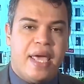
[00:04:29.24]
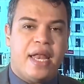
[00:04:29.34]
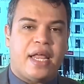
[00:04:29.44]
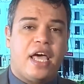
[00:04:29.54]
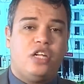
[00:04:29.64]

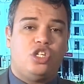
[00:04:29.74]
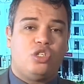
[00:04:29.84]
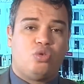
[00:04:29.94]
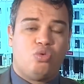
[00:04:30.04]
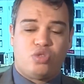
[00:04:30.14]
البيان
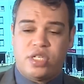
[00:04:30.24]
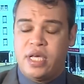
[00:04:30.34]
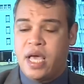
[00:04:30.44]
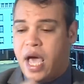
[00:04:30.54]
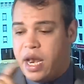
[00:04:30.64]
الخارجي
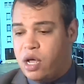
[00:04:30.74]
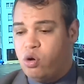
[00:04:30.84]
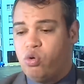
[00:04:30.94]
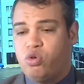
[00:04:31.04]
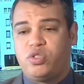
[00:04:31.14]
التونسي
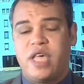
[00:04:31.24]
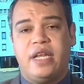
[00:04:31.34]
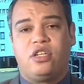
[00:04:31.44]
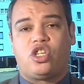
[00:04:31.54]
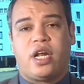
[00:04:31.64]
أنه
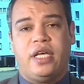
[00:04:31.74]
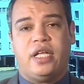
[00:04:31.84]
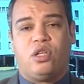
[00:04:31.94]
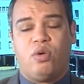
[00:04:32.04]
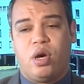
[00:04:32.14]
يساند
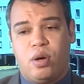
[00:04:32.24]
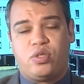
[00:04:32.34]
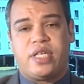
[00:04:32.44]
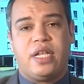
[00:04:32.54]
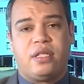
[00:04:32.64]
الشرعية الدولية
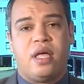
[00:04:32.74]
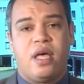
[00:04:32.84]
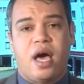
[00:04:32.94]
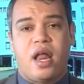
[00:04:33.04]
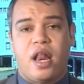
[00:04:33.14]
ويساند
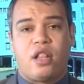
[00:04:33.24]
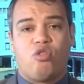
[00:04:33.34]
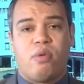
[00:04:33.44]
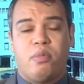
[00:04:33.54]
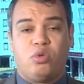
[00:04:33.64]

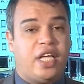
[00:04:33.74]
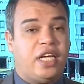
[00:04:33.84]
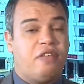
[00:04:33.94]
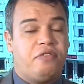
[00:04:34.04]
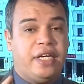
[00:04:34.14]
قرارات الأمم
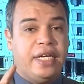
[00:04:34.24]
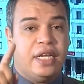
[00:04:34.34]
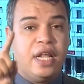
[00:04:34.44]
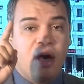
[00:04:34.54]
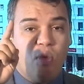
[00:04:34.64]
المتحدة في
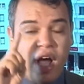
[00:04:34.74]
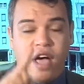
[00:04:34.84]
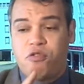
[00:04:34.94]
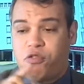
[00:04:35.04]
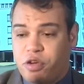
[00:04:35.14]
حين
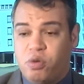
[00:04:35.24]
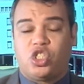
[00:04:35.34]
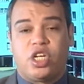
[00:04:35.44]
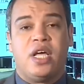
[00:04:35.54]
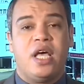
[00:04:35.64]
وقفوا في
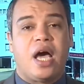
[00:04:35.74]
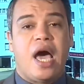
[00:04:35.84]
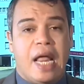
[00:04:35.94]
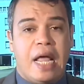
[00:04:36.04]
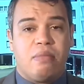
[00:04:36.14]
وجه
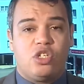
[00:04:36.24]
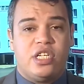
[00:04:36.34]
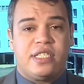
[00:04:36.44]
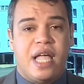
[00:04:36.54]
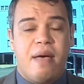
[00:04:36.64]
قرار
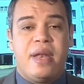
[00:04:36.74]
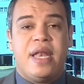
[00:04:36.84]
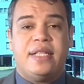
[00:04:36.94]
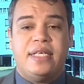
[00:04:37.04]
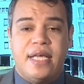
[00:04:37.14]
مجلس
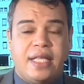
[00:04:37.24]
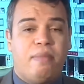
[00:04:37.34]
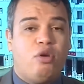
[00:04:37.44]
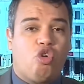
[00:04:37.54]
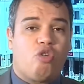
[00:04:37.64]
الأمن الذي
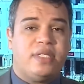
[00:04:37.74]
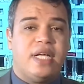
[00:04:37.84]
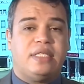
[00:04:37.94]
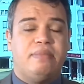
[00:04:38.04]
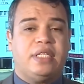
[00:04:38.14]
يدعم الحكم
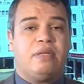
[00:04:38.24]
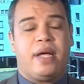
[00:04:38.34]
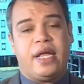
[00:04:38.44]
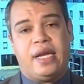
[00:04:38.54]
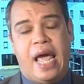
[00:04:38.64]
الذاتي
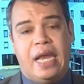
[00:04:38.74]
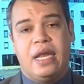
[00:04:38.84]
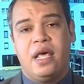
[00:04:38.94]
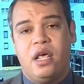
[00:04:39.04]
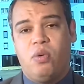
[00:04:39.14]
باعتباره
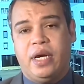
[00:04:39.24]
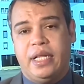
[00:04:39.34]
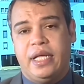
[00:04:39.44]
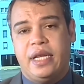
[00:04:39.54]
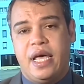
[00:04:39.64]
الحل
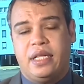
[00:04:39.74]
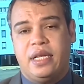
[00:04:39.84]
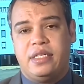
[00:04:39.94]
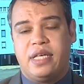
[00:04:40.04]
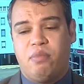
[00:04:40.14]
الوحيد لإنهاء
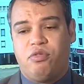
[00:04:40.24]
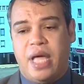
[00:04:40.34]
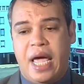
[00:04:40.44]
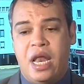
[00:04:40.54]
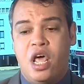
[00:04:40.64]
هذا النزاع
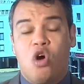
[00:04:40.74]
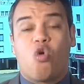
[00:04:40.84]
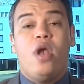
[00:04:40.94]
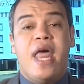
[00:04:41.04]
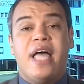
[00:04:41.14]
المفتعل
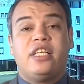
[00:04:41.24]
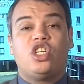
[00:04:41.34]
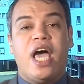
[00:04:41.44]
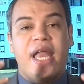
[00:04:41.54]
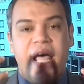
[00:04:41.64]
كل هذا
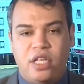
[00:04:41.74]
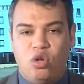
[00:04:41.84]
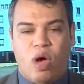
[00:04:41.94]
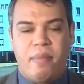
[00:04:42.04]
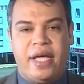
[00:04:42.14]
جعل هذه
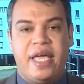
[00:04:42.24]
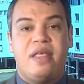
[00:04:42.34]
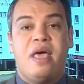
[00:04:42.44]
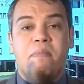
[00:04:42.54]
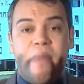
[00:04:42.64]
النخب
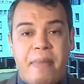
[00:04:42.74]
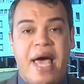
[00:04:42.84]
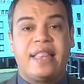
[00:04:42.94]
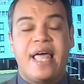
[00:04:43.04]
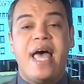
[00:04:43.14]
يعني
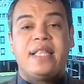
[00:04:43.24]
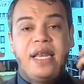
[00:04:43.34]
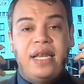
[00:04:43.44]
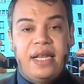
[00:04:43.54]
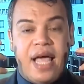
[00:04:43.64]
مبعث
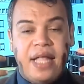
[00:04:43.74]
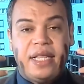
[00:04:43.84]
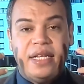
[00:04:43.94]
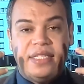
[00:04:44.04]
هذا هذا